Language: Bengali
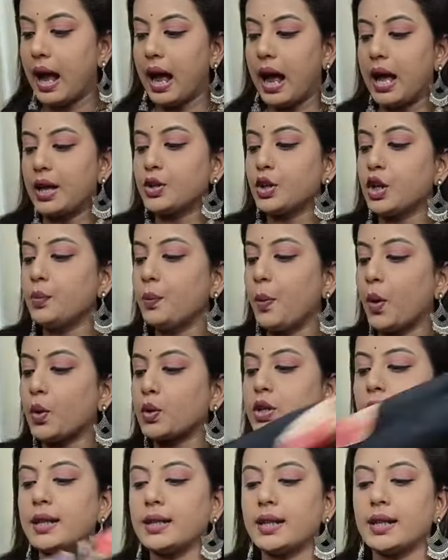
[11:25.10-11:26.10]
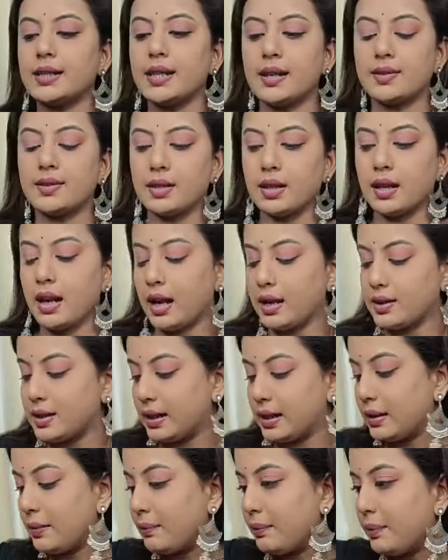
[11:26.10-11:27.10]
আচল পোর্শনটা জাস্ট আচ্ছা
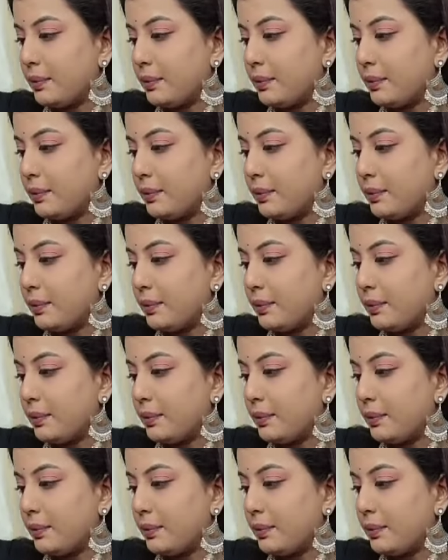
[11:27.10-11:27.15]
এটা